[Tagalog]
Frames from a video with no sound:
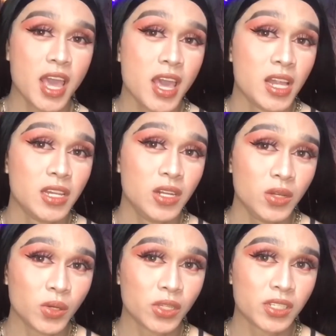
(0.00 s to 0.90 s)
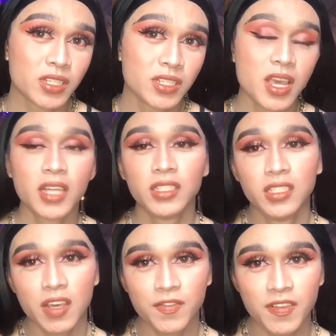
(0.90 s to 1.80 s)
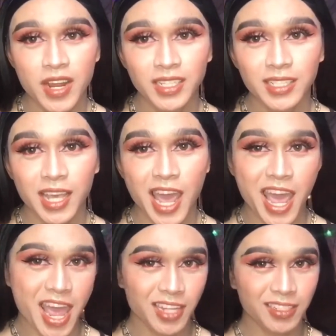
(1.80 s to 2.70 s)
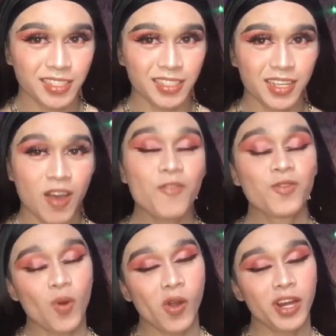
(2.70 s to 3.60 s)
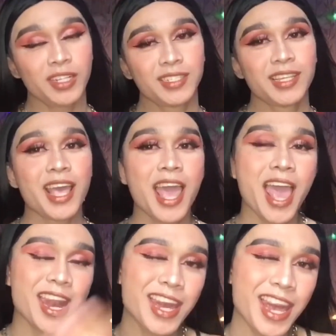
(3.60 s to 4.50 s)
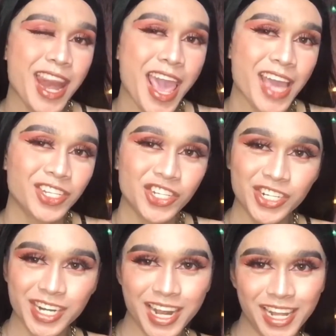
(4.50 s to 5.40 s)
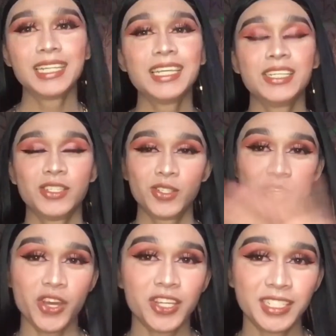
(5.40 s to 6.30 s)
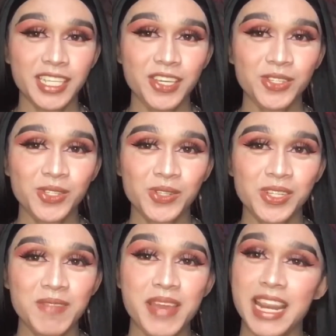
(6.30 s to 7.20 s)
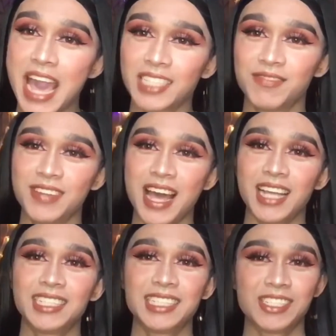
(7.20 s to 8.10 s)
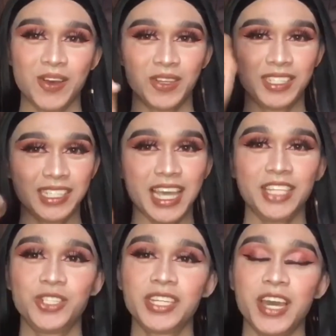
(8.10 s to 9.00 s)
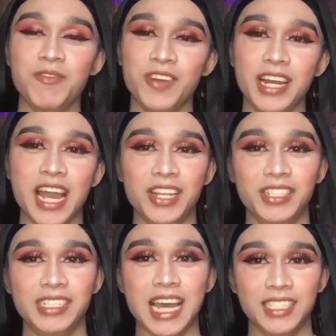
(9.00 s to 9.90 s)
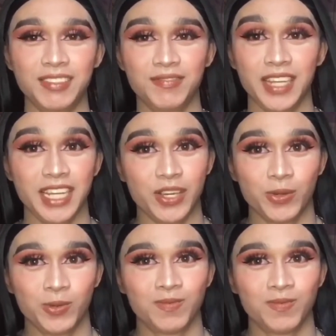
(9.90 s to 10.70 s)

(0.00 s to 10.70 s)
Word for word: looks different and of course natural. So yun, see you soon in my next vlog. So stay tuned kayo for another SAS video.